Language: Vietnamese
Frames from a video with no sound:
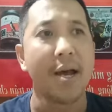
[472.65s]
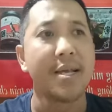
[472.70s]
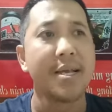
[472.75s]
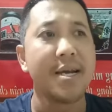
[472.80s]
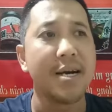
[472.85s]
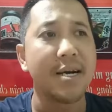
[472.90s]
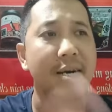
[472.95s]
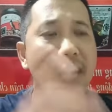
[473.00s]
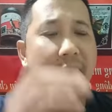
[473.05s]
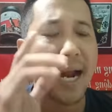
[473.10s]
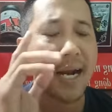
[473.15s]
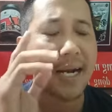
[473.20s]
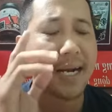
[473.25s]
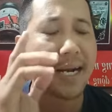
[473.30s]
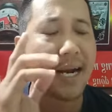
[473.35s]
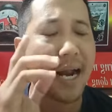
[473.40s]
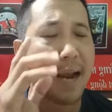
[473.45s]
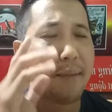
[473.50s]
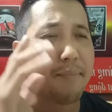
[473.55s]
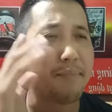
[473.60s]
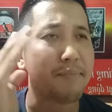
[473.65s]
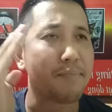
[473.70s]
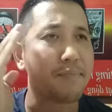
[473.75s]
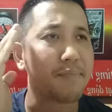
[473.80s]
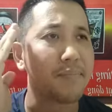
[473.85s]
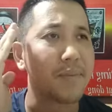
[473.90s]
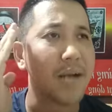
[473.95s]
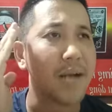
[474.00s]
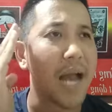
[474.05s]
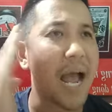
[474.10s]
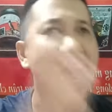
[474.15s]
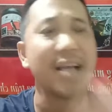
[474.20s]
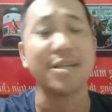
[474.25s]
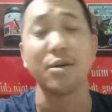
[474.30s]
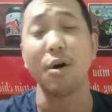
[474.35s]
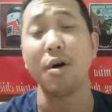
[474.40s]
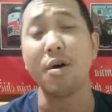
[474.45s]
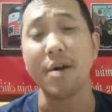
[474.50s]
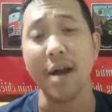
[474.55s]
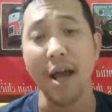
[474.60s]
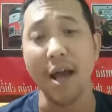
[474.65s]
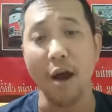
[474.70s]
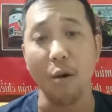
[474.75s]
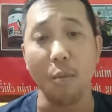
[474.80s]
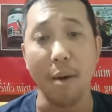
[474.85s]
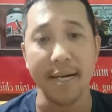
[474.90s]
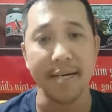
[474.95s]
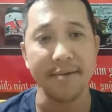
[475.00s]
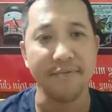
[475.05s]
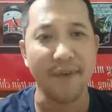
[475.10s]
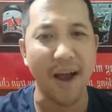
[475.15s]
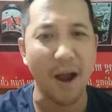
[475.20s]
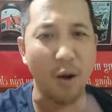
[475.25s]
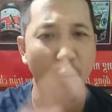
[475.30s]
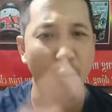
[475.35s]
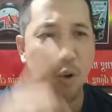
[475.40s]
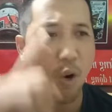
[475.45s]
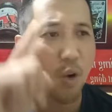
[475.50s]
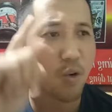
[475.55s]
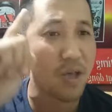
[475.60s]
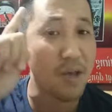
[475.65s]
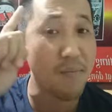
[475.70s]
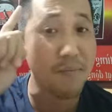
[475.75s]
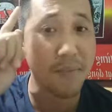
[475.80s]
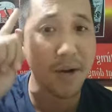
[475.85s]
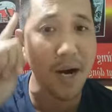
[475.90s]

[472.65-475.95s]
nhưng anh em đa số đều bị vào con chim